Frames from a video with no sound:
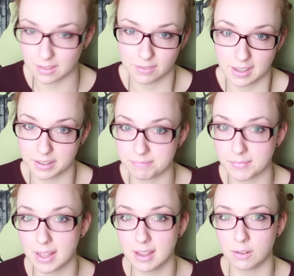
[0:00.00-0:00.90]
Deswegen
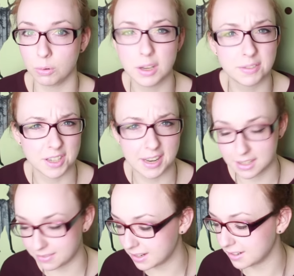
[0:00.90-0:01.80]
hole ich
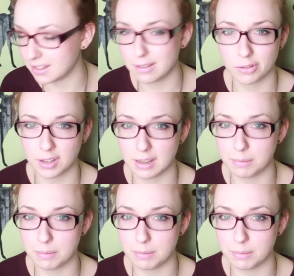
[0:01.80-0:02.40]
wahrscheinlich weiterhin die von